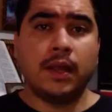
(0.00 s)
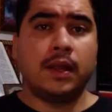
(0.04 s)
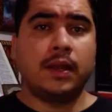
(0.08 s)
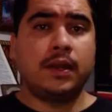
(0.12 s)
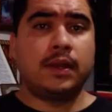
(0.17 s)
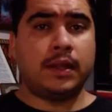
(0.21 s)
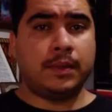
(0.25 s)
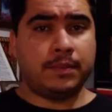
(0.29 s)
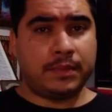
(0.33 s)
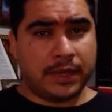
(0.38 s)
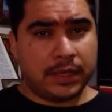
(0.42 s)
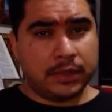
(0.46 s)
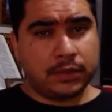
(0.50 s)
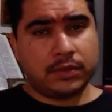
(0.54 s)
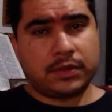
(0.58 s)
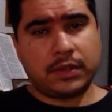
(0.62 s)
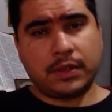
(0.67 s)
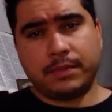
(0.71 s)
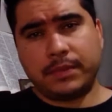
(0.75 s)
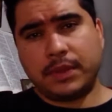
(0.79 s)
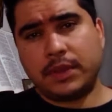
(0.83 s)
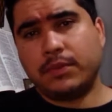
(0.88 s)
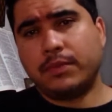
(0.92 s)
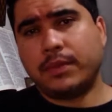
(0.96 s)
Lembrando
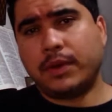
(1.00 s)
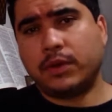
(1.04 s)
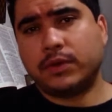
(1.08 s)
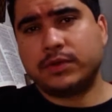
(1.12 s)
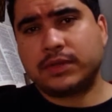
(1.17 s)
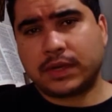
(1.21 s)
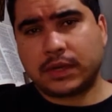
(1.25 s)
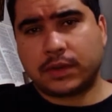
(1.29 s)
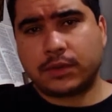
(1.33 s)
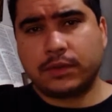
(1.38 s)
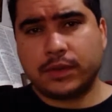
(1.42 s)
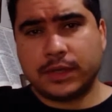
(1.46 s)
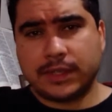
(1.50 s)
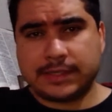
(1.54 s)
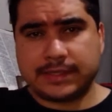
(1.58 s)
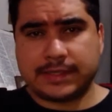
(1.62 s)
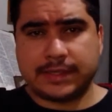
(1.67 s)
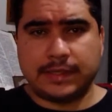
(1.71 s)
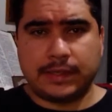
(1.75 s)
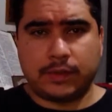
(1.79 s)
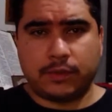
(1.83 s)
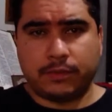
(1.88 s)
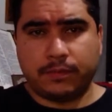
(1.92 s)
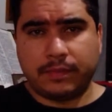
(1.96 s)
também uma outra
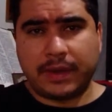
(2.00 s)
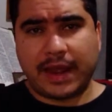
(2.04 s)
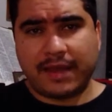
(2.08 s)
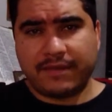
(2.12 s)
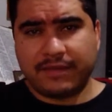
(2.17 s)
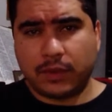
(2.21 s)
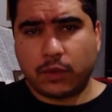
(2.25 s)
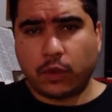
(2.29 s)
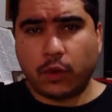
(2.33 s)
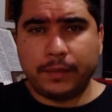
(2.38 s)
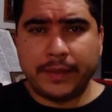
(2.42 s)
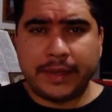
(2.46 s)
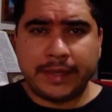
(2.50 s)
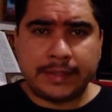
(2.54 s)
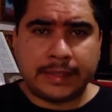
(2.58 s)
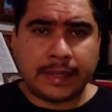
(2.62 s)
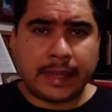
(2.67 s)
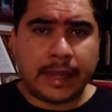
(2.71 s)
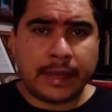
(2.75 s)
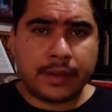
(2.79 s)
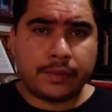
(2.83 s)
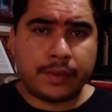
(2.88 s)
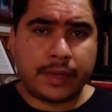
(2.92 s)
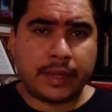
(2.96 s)
coisa, né? um breve
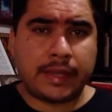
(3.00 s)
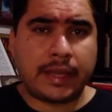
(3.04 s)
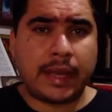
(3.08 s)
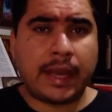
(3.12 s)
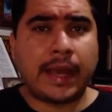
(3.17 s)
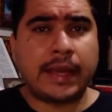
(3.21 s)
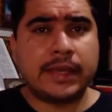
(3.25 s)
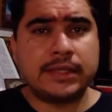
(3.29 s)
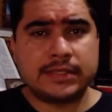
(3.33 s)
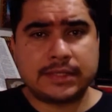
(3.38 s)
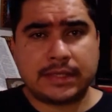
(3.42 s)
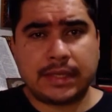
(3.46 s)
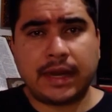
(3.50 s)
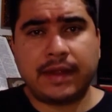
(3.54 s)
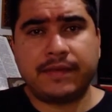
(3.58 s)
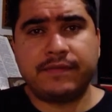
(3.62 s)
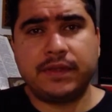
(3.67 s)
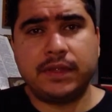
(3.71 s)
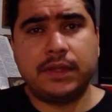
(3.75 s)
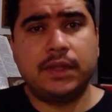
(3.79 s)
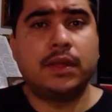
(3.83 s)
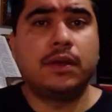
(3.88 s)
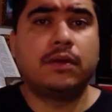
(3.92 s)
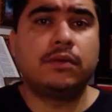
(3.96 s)
comentário é que a
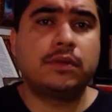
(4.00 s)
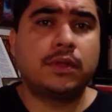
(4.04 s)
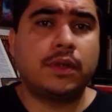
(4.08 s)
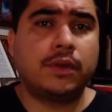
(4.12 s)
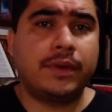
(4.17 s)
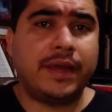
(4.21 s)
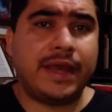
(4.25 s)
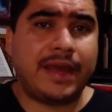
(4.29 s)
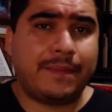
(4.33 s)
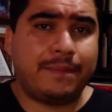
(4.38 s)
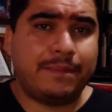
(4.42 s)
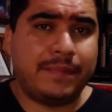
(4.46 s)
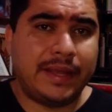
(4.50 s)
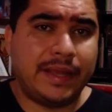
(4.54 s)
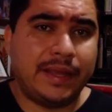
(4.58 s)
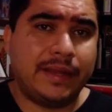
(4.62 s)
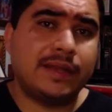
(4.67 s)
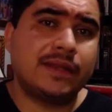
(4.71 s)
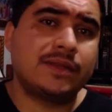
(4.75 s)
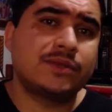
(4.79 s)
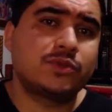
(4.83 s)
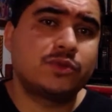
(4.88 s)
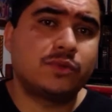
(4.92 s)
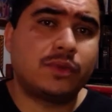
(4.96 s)
escravidão não é
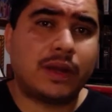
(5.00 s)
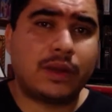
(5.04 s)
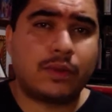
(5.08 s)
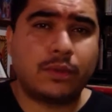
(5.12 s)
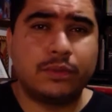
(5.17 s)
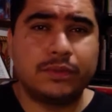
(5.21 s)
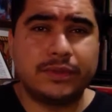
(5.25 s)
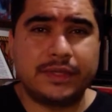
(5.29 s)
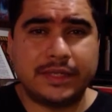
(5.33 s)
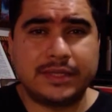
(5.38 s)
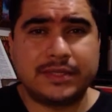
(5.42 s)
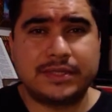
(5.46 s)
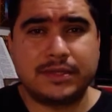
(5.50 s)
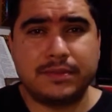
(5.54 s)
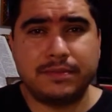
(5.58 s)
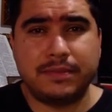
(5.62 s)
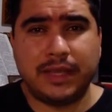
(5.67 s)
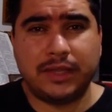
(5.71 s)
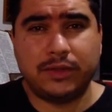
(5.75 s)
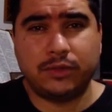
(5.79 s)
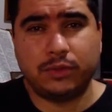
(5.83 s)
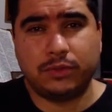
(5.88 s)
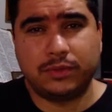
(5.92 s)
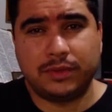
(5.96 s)
apenas um
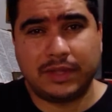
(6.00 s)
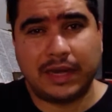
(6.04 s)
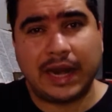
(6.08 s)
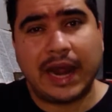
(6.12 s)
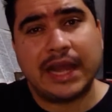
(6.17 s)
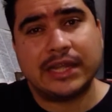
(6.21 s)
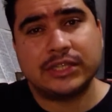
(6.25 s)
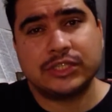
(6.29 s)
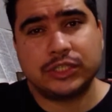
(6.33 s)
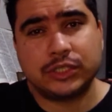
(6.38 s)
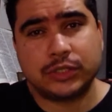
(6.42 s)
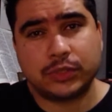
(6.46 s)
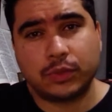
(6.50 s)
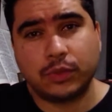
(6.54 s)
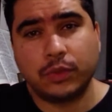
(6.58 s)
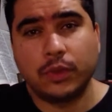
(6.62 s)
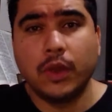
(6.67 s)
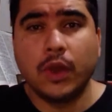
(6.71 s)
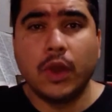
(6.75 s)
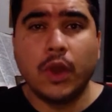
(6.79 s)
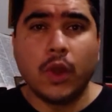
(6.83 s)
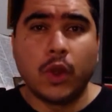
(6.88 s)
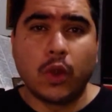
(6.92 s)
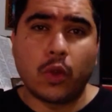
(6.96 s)
acontecimento trágico
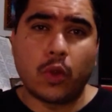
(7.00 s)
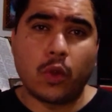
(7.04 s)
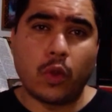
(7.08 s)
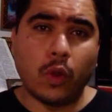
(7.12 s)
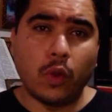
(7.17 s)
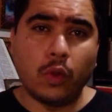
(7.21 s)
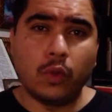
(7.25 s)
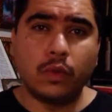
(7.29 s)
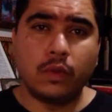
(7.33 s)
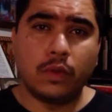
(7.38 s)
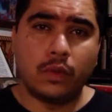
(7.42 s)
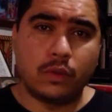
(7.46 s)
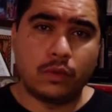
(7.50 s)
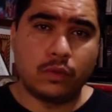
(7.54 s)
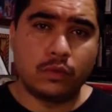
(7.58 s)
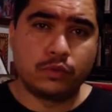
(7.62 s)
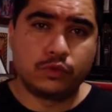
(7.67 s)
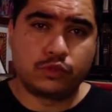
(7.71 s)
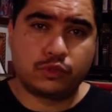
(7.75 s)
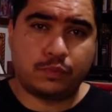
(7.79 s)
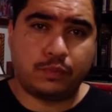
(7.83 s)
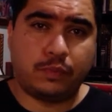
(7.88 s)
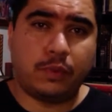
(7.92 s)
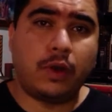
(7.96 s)
com
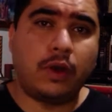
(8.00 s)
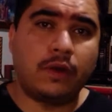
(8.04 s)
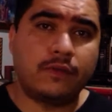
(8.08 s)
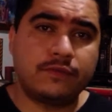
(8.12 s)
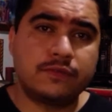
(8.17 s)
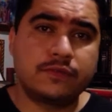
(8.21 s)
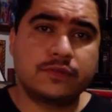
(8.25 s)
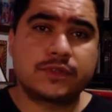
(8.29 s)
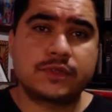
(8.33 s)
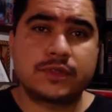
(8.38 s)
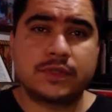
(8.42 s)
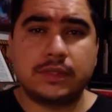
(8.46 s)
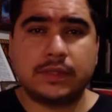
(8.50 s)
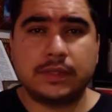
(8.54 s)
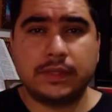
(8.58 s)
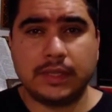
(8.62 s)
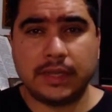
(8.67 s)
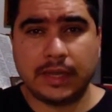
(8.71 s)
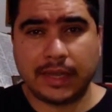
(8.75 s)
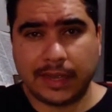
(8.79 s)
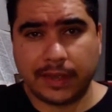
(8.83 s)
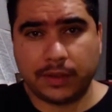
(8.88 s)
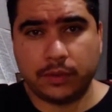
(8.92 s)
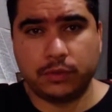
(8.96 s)
os povos
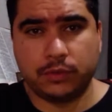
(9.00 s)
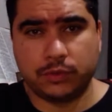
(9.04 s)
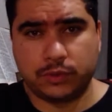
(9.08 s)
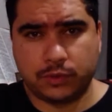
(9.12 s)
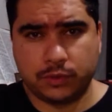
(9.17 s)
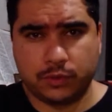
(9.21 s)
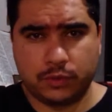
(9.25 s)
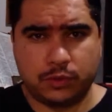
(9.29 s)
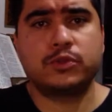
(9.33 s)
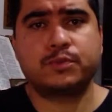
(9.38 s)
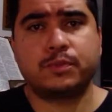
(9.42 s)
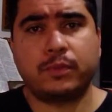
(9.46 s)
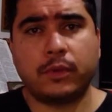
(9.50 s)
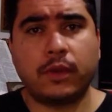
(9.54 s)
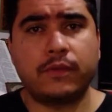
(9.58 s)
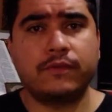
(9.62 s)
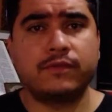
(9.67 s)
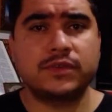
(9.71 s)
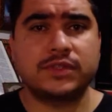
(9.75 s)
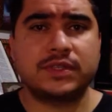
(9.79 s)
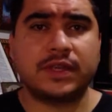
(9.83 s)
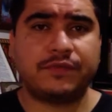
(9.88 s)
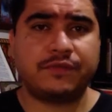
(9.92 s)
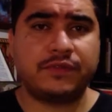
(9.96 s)
negros, os
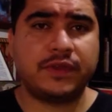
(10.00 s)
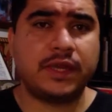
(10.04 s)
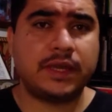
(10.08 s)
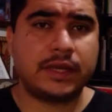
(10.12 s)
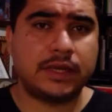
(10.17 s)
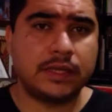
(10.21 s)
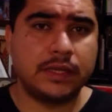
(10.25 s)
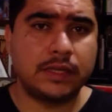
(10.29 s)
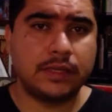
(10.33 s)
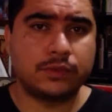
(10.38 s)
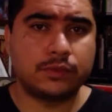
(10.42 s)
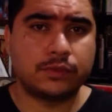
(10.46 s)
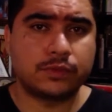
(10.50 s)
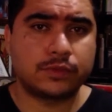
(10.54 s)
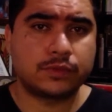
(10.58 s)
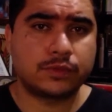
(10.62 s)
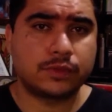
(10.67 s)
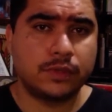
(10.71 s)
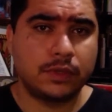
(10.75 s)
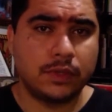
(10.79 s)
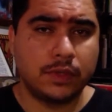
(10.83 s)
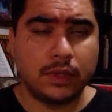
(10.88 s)
povos africanos.